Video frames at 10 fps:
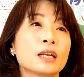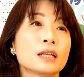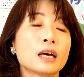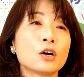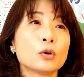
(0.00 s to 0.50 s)

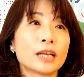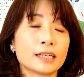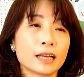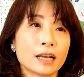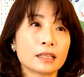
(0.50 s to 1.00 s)
那后来
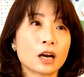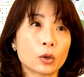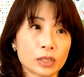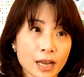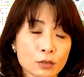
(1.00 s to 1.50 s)
他
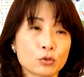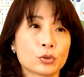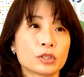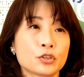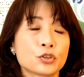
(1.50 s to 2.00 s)
考大
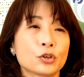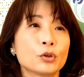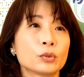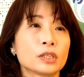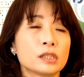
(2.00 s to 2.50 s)
学的时候呢，